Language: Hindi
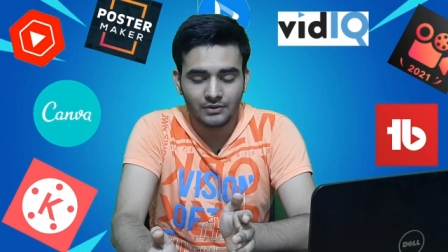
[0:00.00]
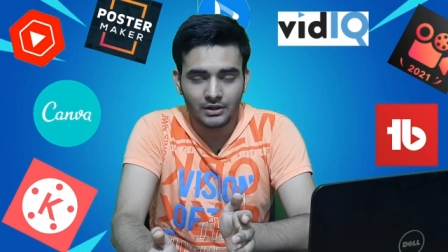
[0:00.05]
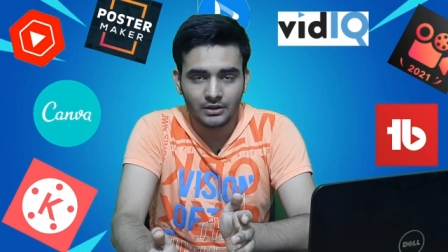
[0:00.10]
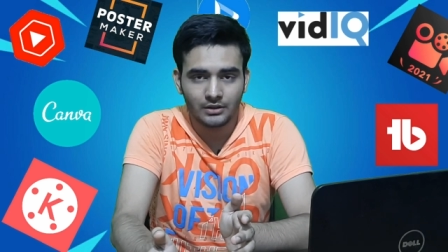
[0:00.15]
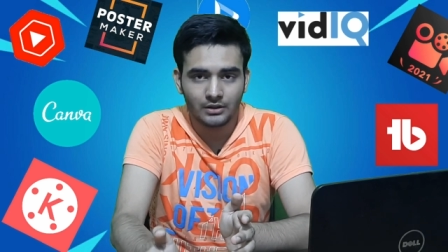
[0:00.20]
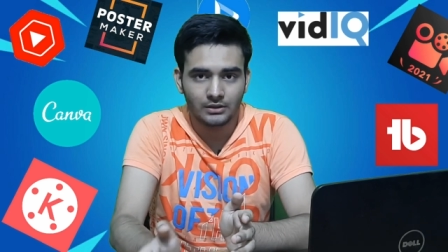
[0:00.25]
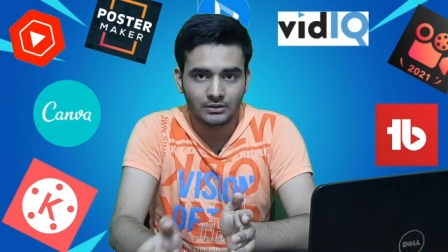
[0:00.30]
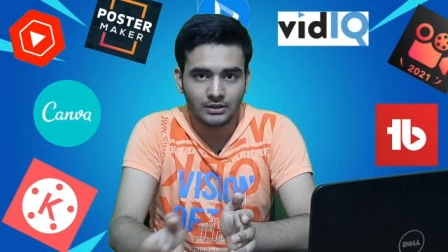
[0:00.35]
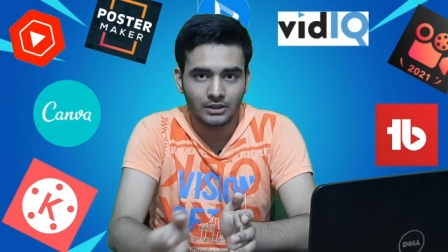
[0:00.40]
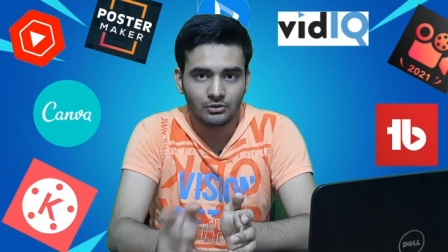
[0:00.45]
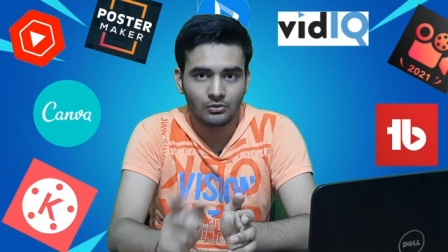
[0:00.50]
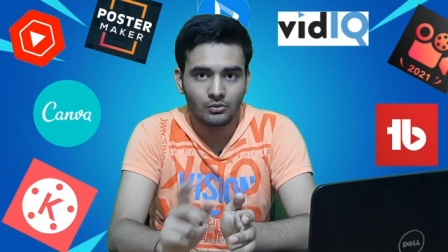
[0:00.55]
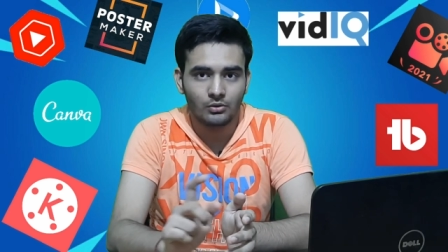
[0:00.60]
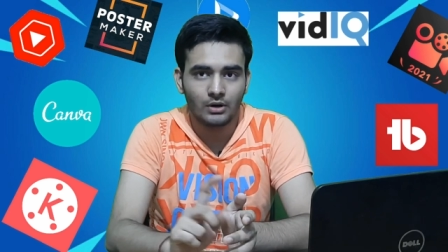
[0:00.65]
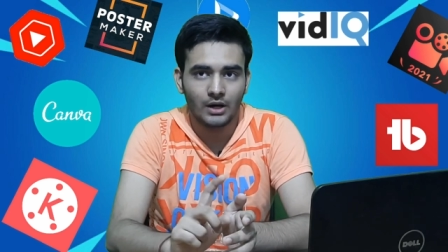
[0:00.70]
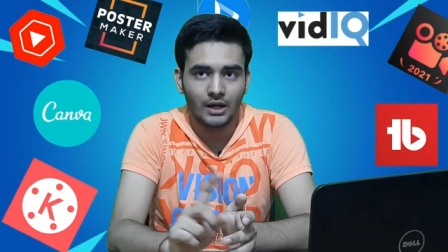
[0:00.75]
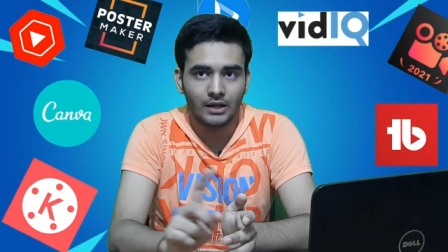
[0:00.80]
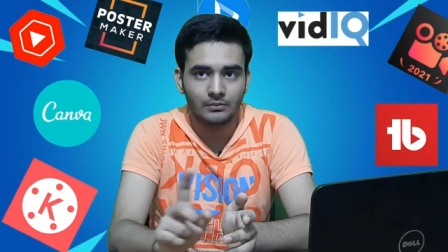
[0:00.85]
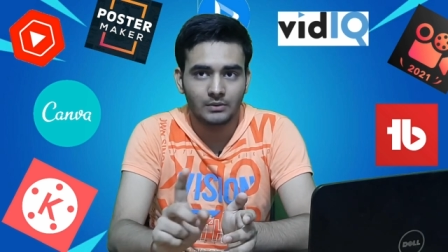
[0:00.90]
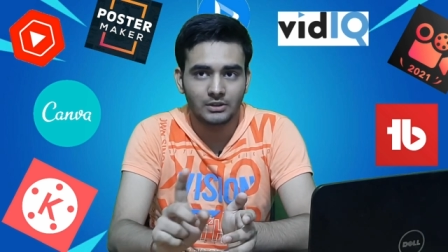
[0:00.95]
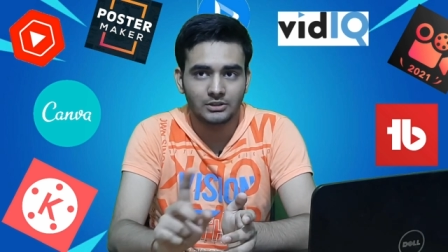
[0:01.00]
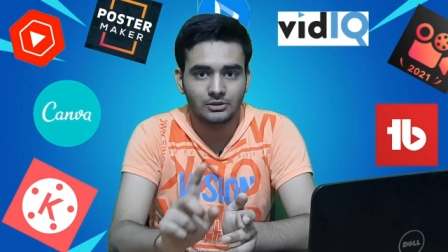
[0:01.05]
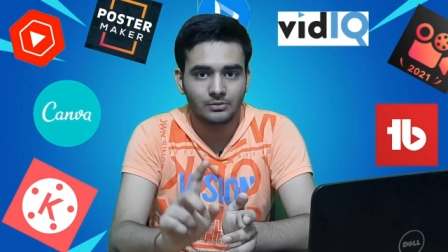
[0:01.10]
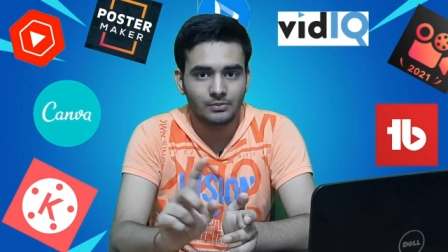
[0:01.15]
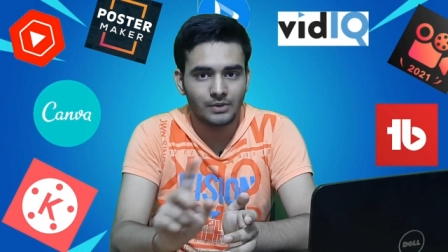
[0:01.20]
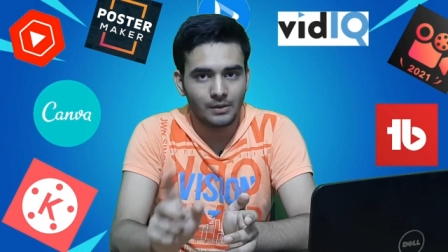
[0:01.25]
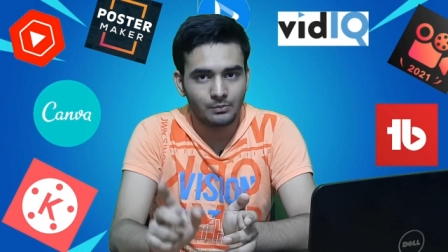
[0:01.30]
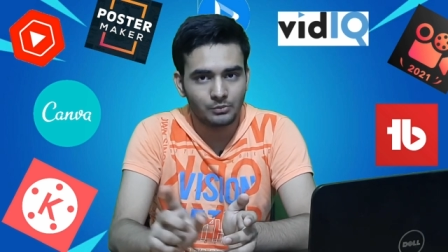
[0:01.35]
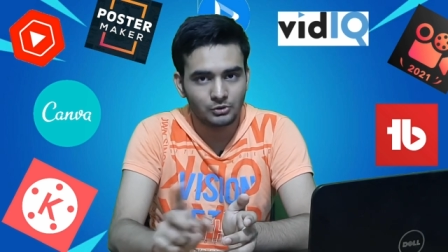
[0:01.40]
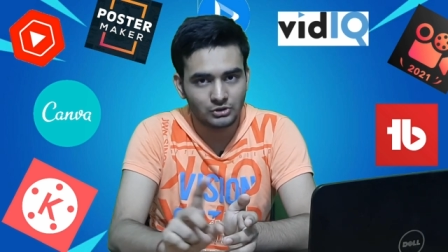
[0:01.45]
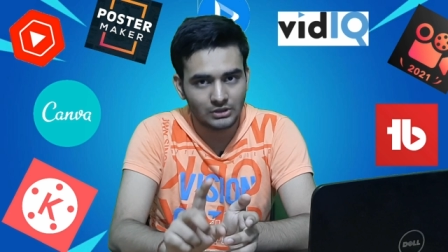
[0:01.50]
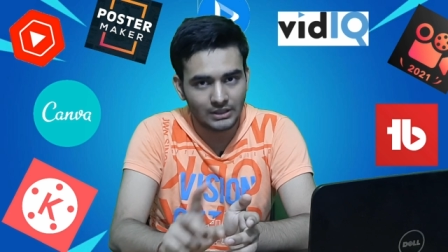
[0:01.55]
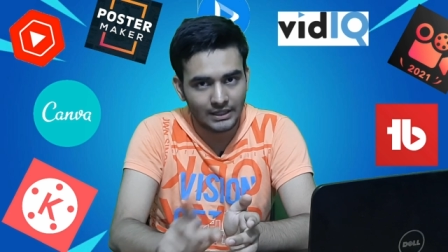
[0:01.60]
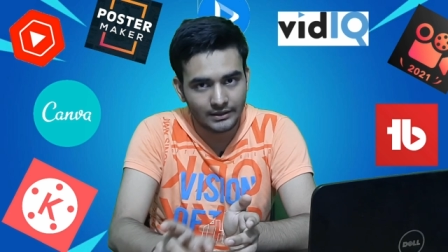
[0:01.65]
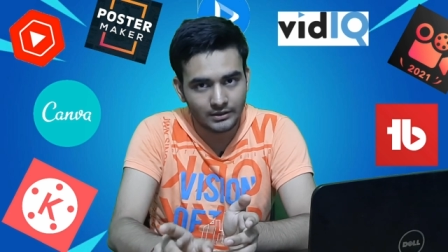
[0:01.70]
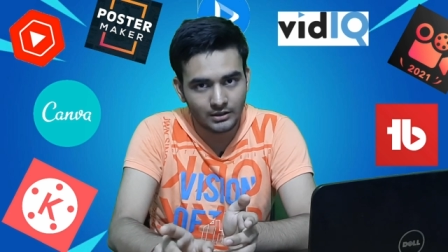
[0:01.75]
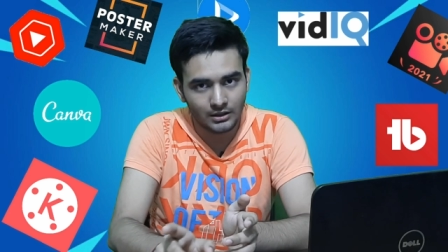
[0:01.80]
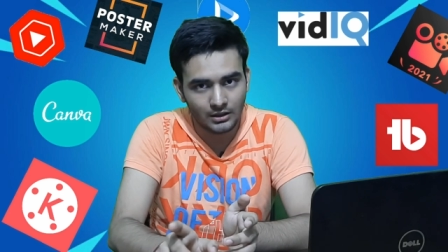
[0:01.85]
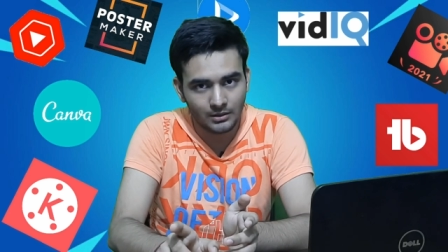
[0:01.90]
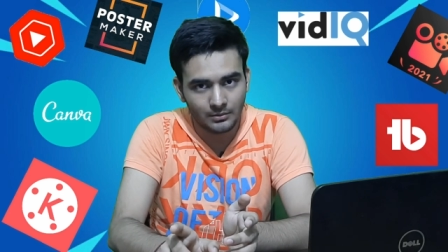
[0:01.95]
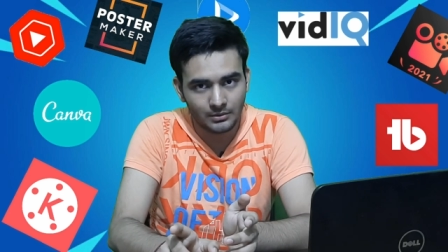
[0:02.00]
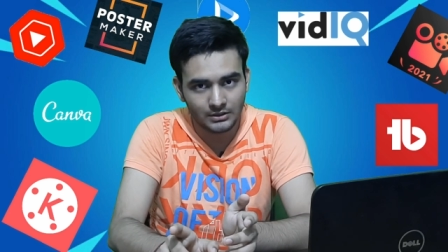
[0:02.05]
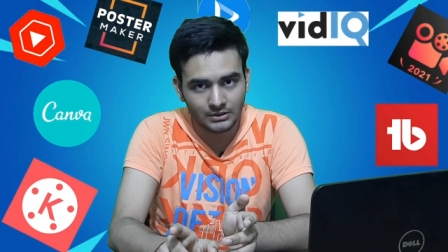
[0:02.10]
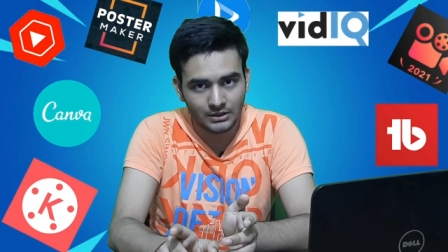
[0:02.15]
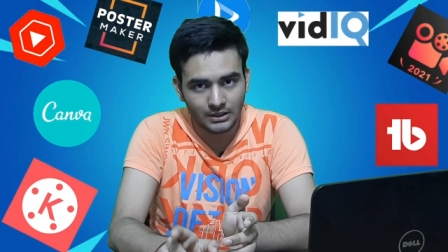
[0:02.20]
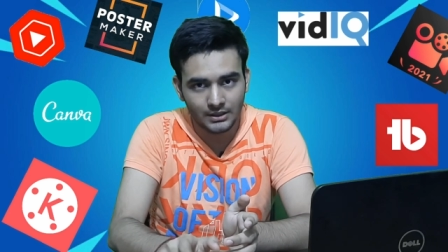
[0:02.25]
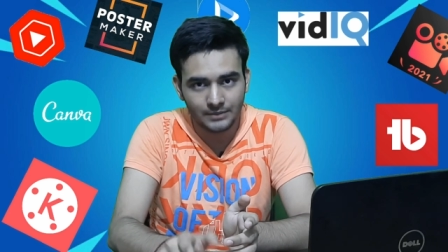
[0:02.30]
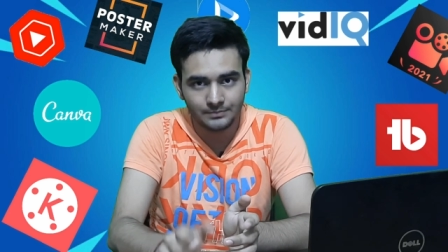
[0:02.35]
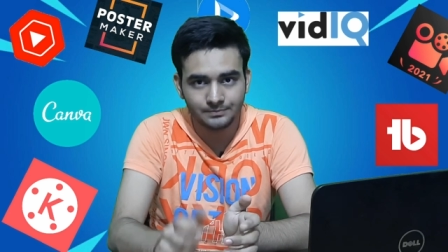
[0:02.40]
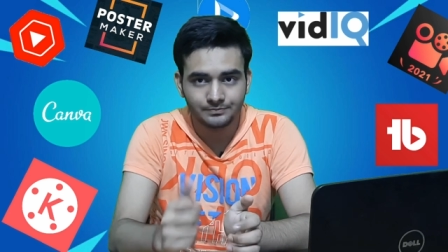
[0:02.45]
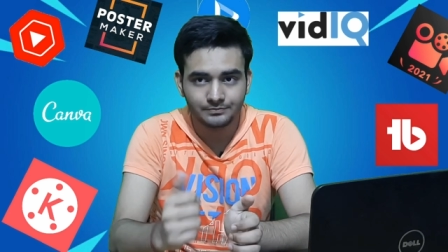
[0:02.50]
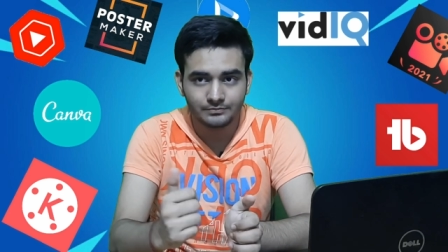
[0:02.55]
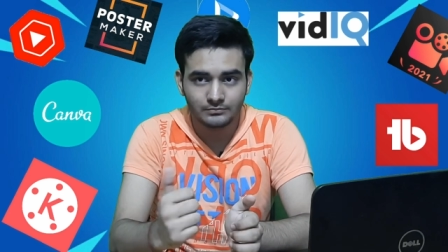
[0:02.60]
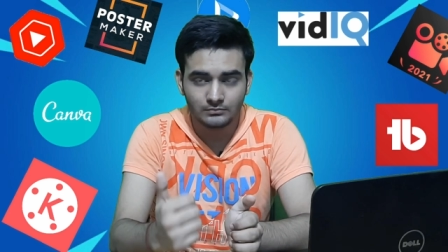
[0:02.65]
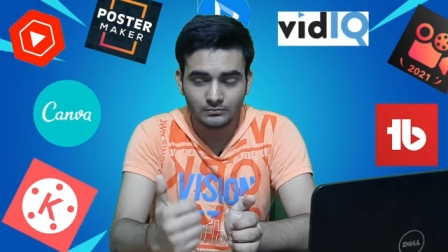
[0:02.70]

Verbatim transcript: वर्क करता है क्योंकि काइन मास्टर पर आपको सेलेक्ट करना पड़ता है